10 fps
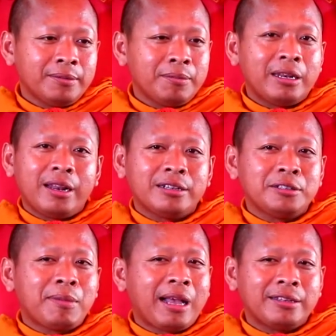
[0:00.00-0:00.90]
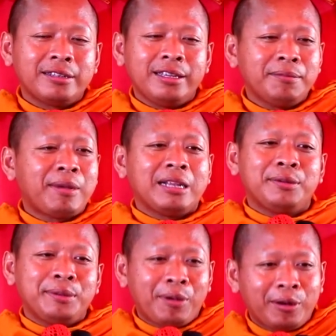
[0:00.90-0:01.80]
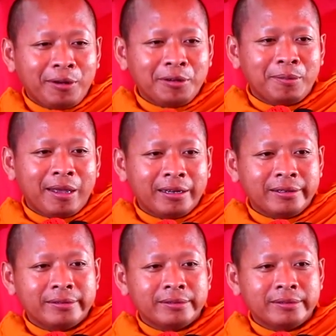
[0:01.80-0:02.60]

bạn đăng cho ba giờ tiết bạch thử bon nói của bạn